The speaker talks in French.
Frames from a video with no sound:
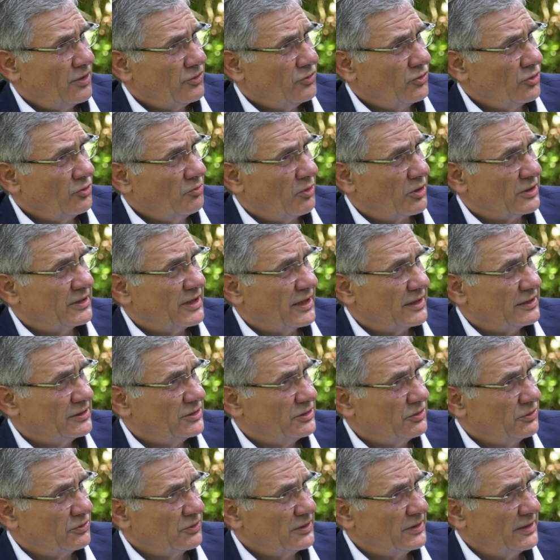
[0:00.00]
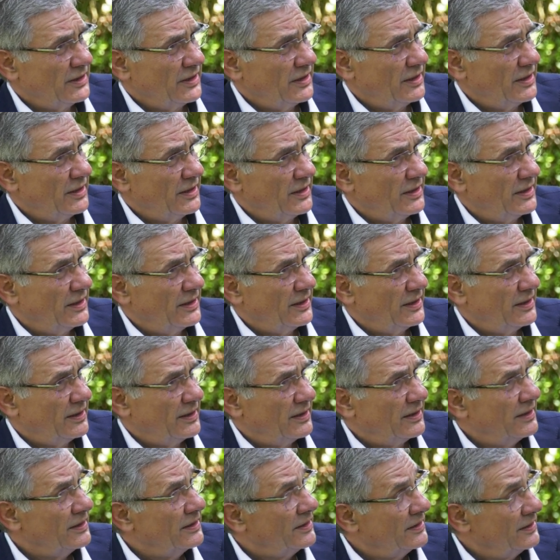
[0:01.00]
d'augmentation
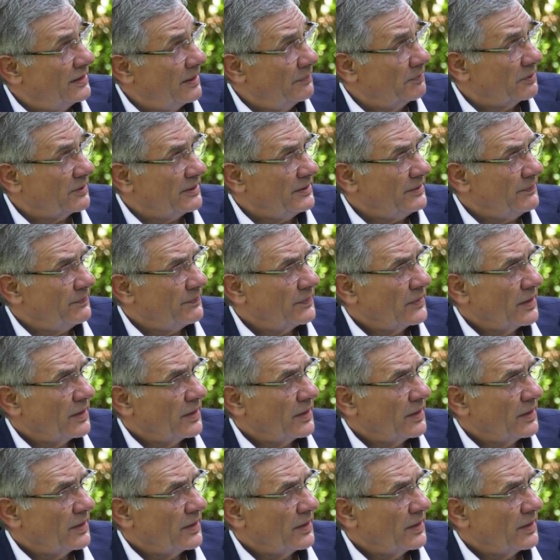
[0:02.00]
des, des prix.